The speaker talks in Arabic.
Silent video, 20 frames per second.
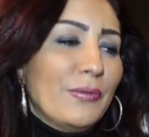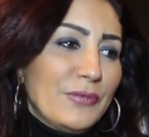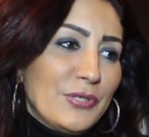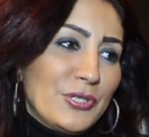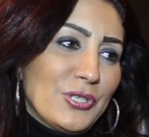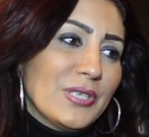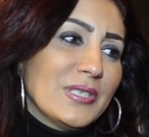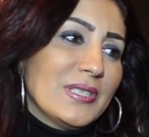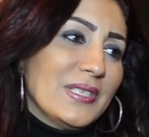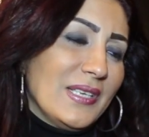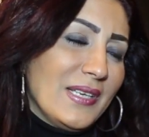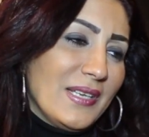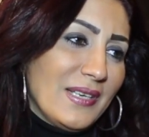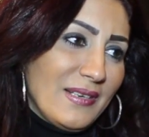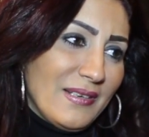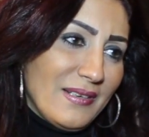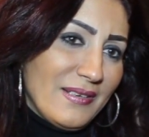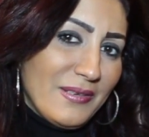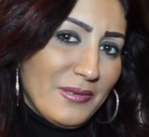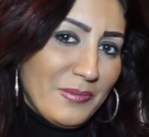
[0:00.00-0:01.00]
في الشخصيه
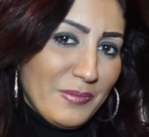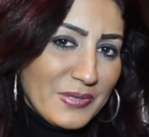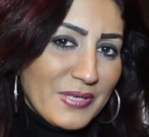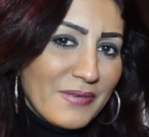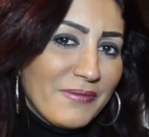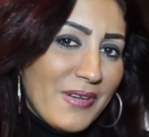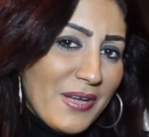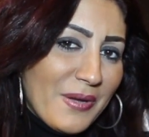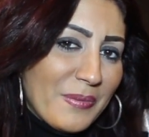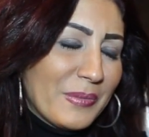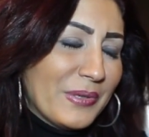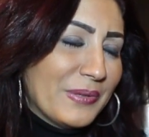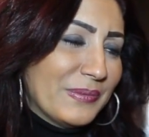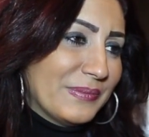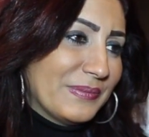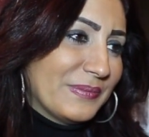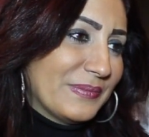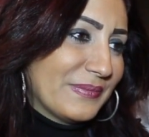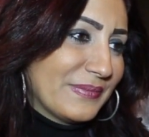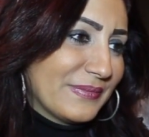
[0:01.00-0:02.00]
بصفه عامه
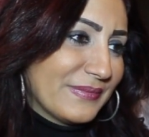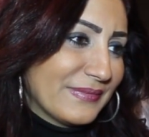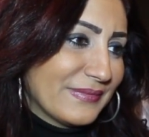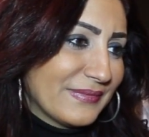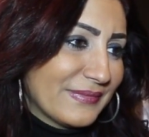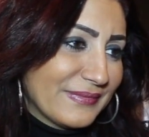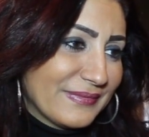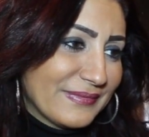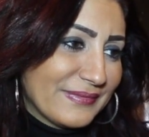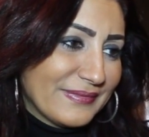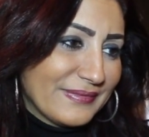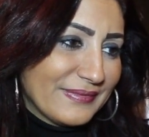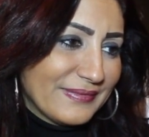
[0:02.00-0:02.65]
تقديم